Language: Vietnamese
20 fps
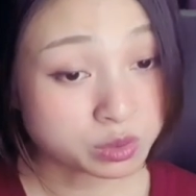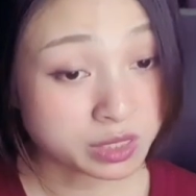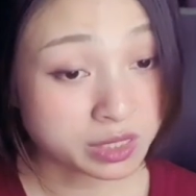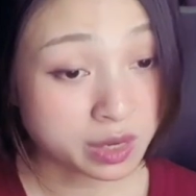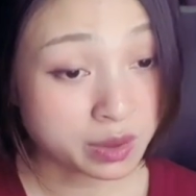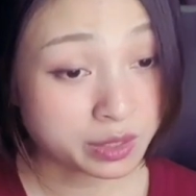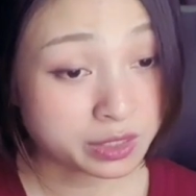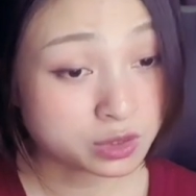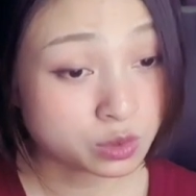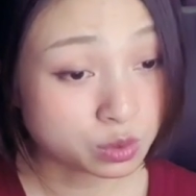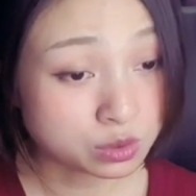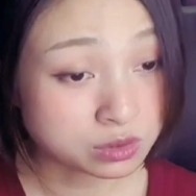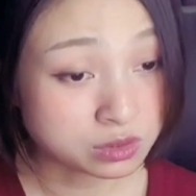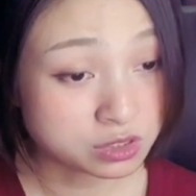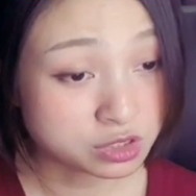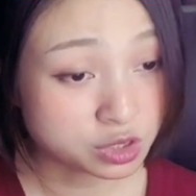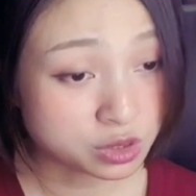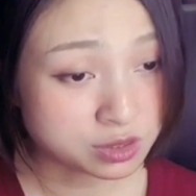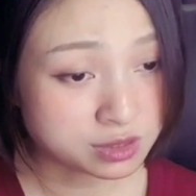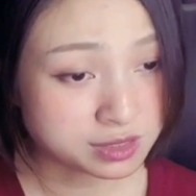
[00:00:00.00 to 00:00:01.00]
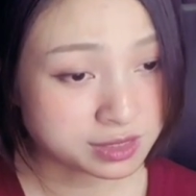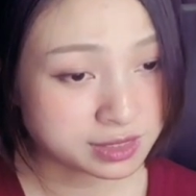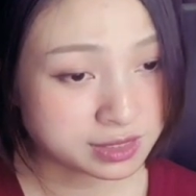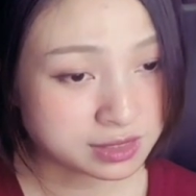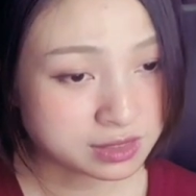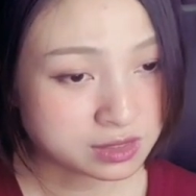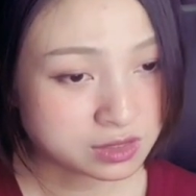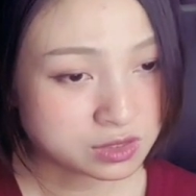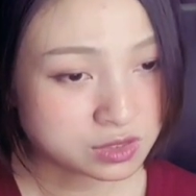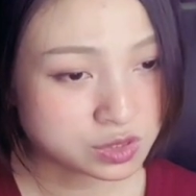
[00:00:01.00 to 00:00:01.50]
nào gây tổn thương cho ngươi
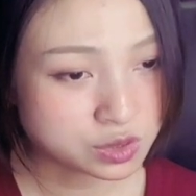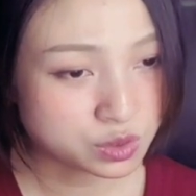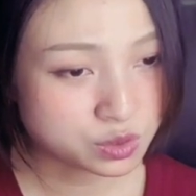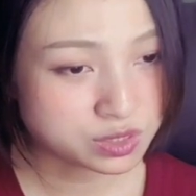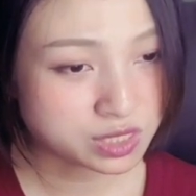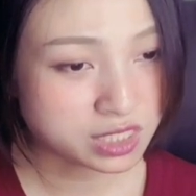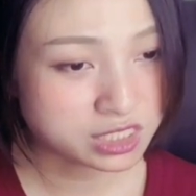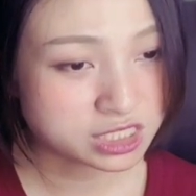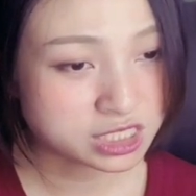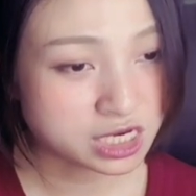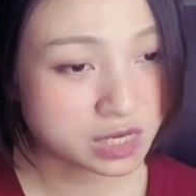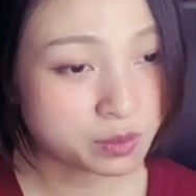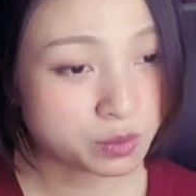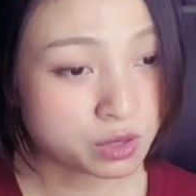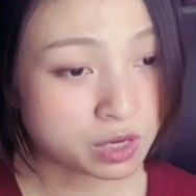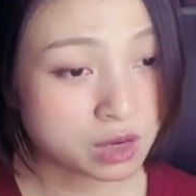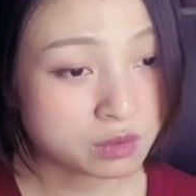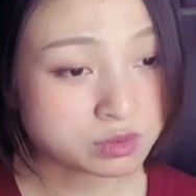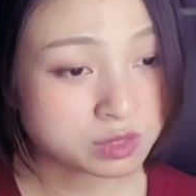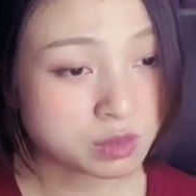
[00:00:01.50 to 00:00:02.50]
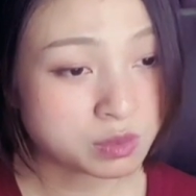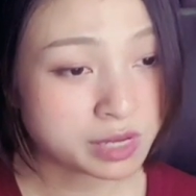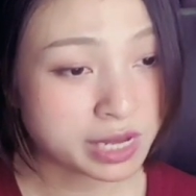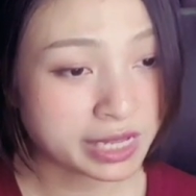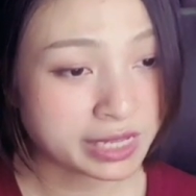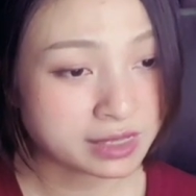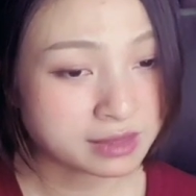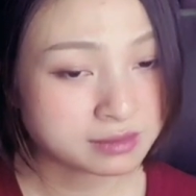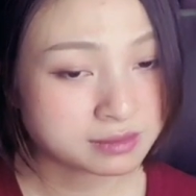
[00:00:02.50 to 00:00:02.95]
dù rằng chỉ là một cọng tóc gái